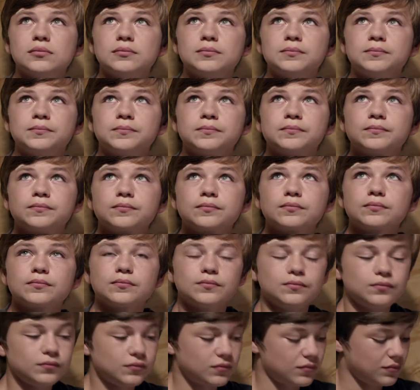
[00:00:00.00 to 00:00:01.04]
¿Está
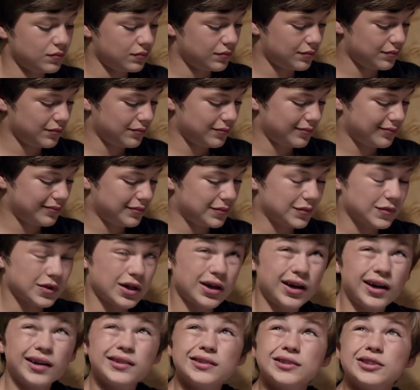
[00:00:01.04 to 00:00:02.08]
entrenado?
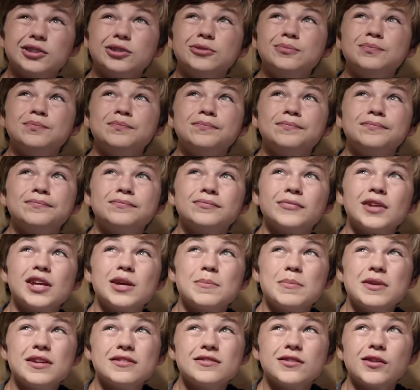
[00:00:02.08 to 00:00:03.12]
No lo sé.
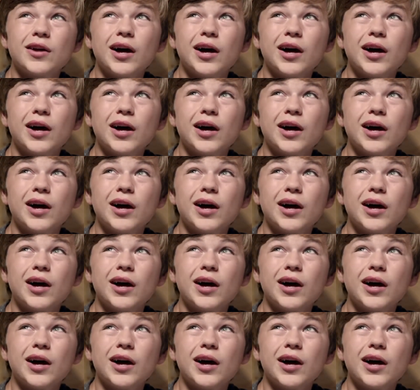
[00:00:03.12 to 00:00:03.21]
Hace